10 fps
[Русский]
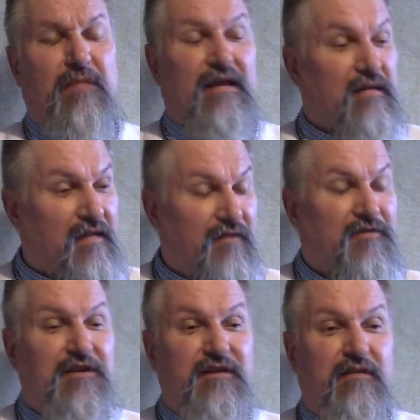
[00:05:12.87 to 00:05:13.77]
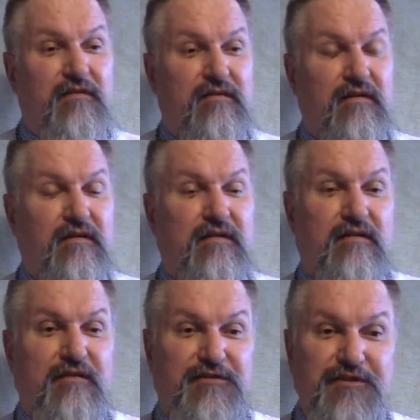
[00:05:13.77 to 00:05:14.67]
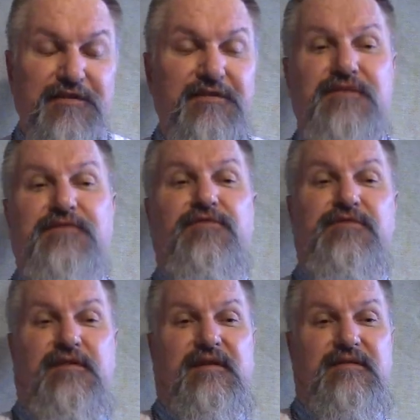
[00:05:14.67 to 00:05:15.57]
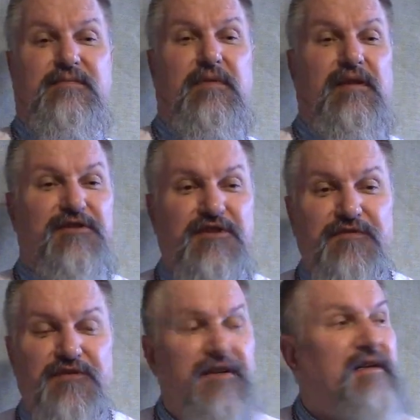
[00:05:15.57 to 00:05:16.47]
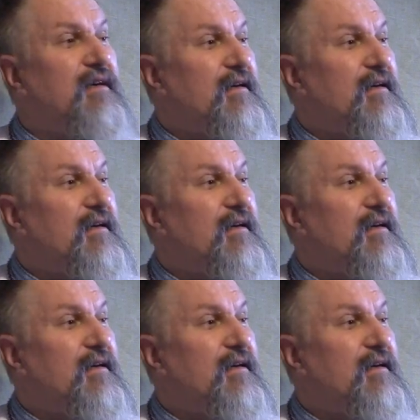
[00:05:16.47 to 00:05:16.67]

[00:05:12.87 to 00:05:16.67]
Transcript: и отдавший э, жизнь свою за нас, положивший